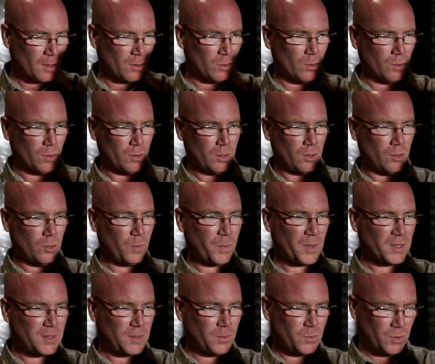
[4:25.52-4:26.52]
Donc, le
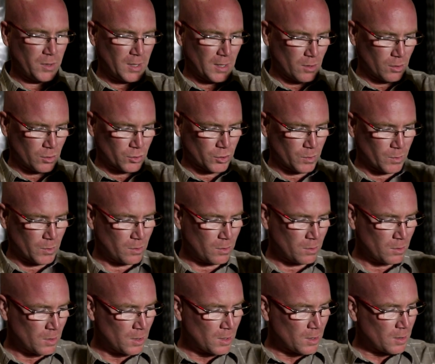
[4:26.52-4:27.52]
principe du
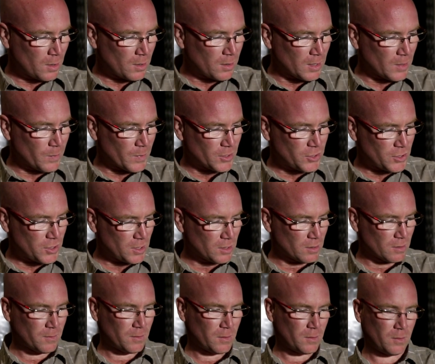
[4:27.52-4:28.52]
dégorgement, des
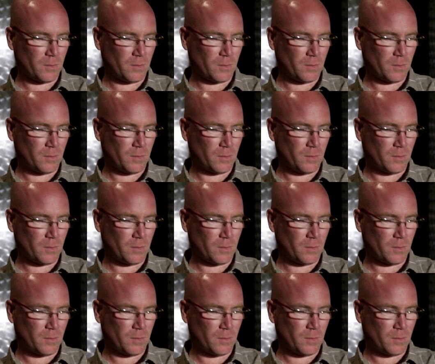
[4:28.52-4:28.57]
machines.